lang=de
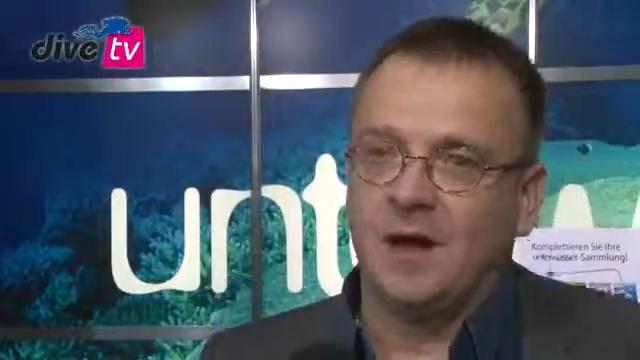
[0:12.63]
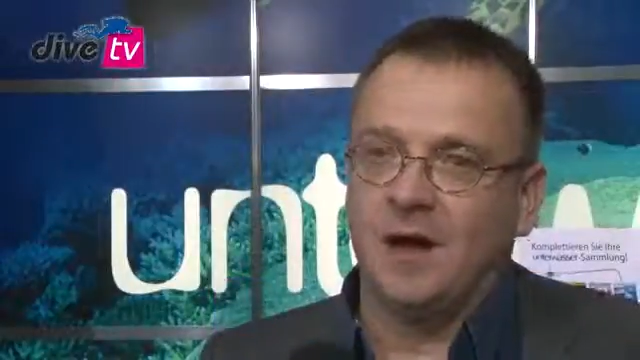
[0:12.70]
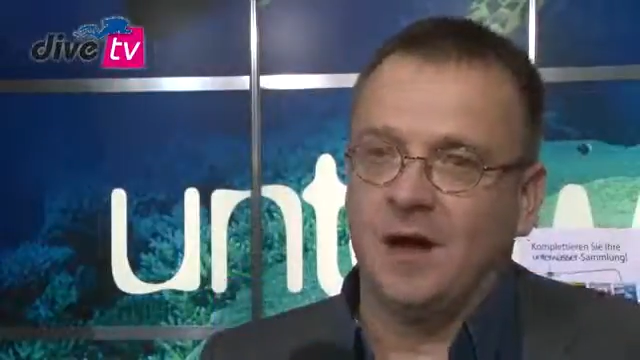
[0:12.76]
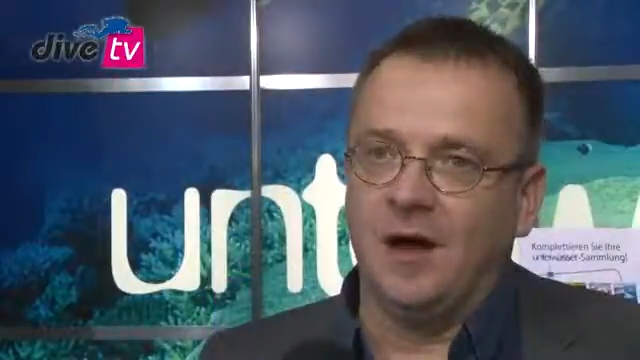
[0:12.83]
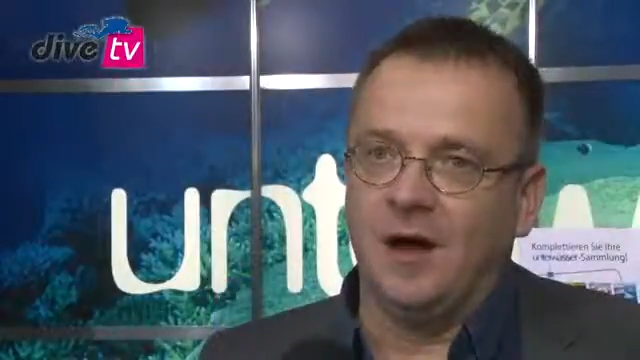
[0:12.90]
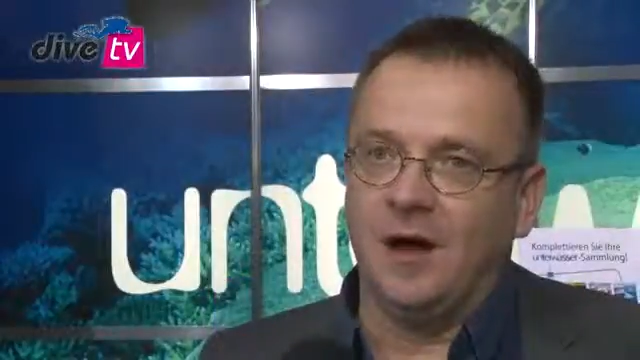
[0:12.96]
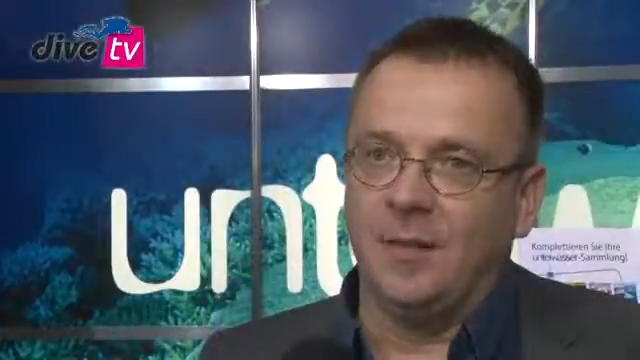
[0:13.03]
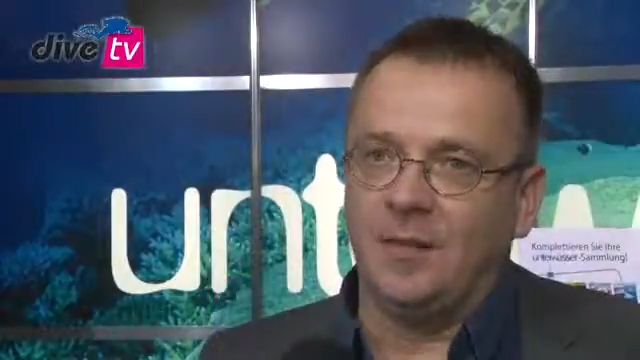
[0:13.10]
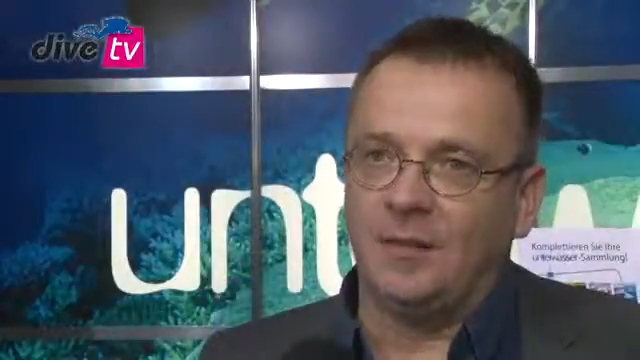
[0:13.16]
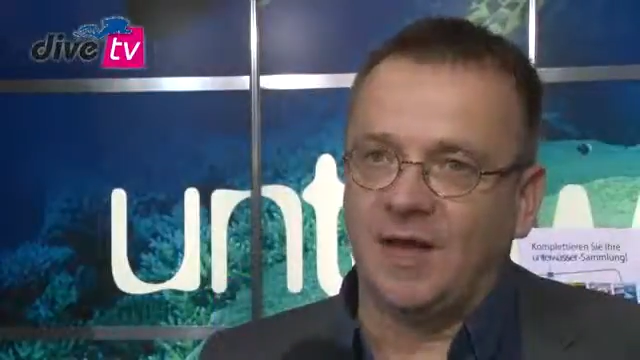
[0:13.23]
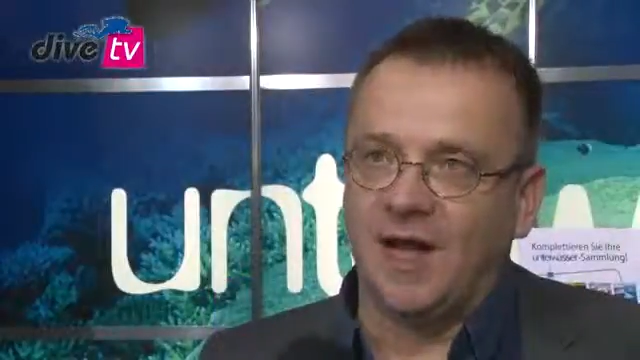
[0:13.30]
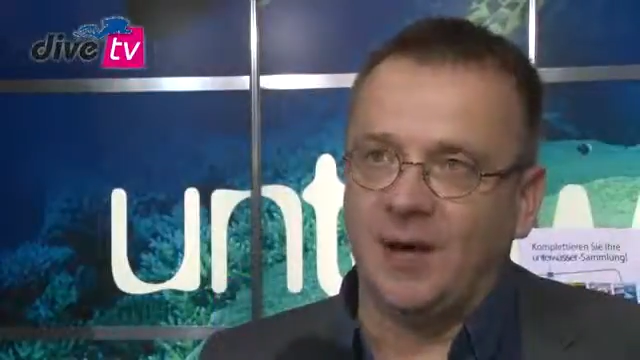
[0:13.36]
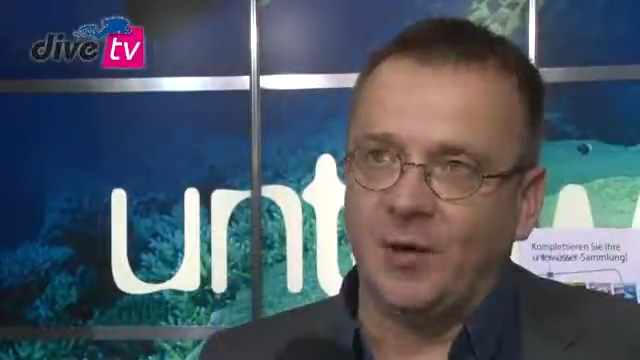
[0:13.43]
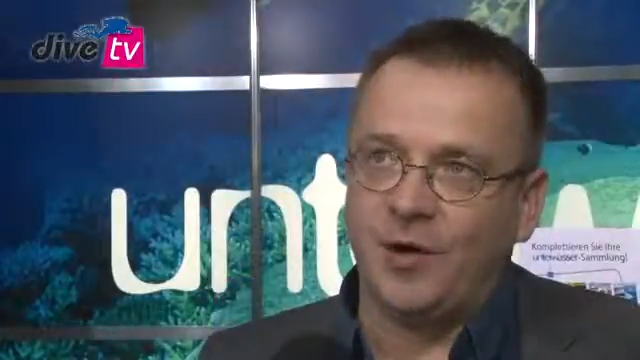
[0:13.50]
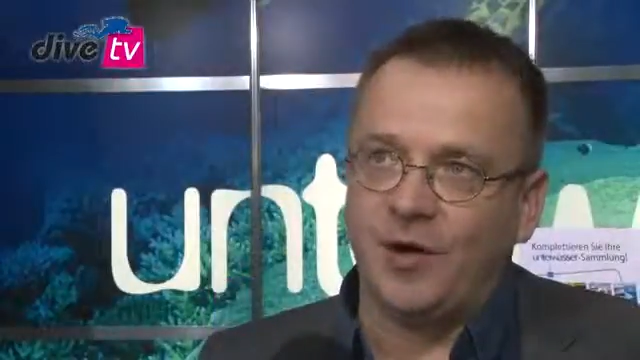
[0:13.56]
Ähm, und
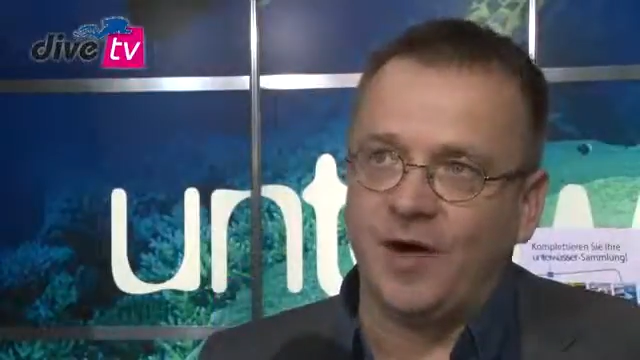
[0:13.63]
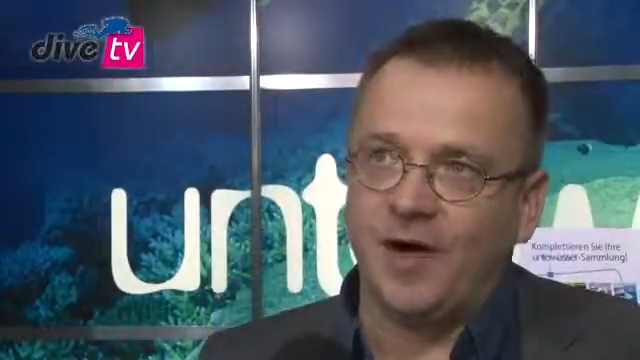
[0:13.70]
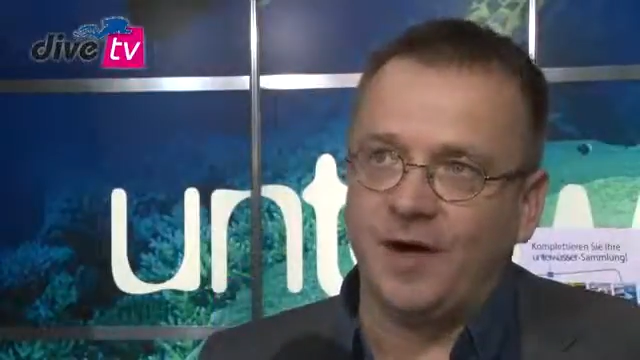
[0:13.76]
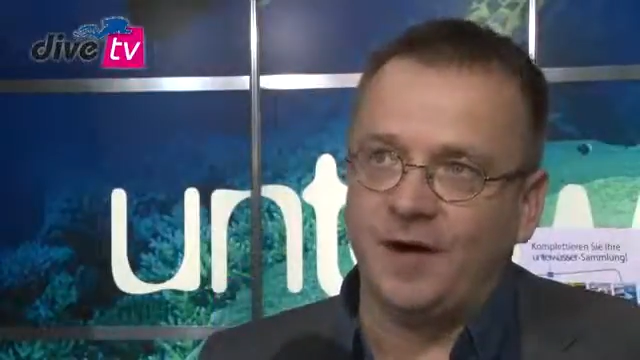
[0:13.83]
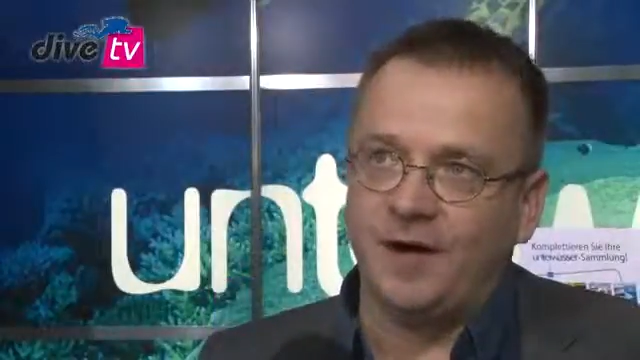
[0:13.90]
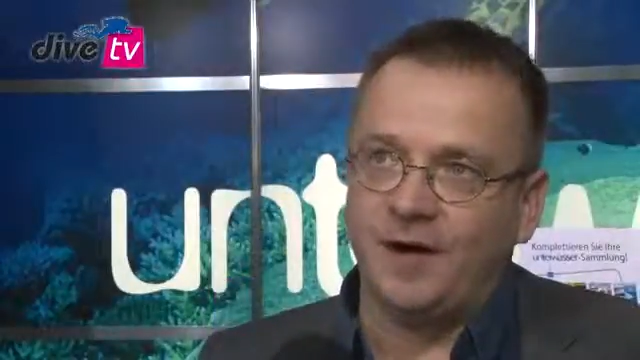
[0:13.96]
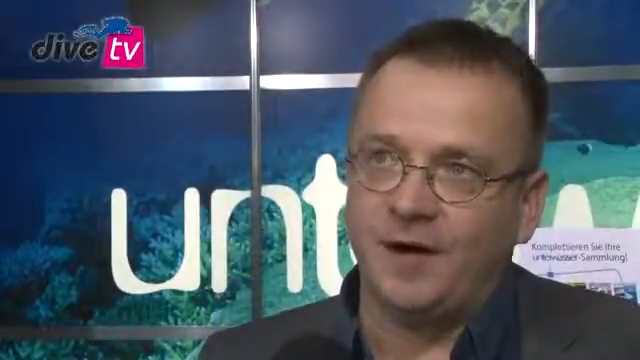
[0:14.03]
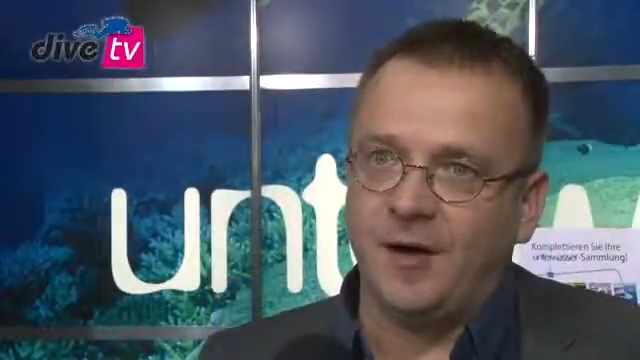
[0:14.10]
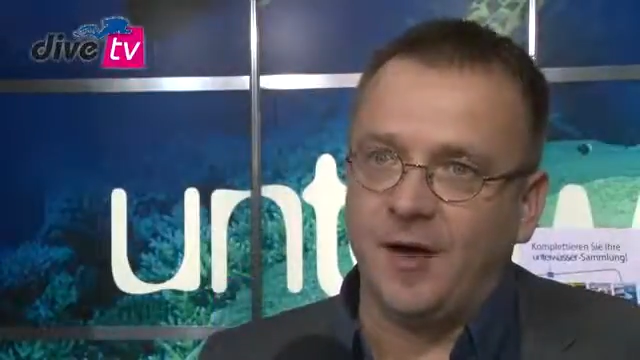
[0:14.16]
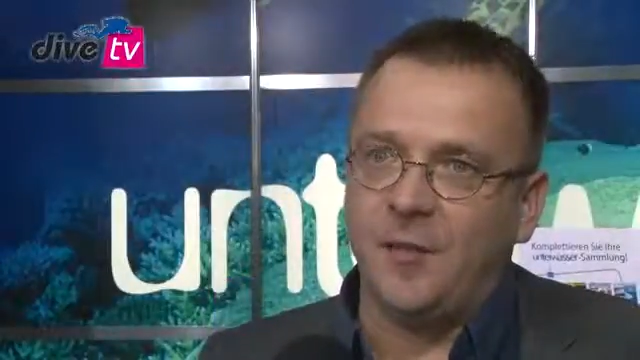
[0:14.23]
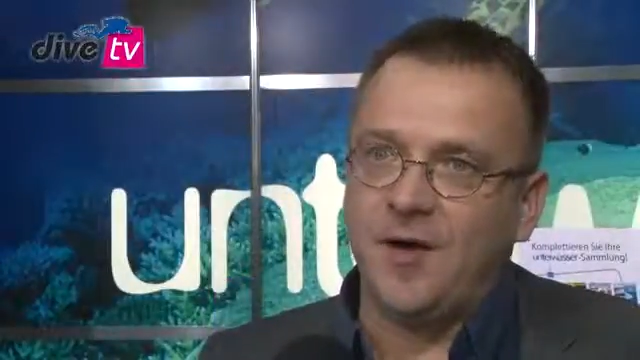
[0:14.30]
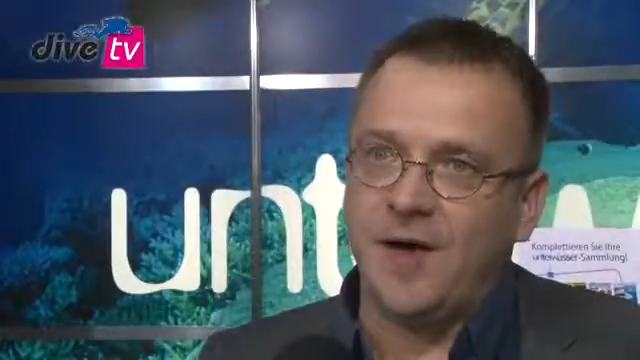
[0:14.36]
dann haben wir noch eine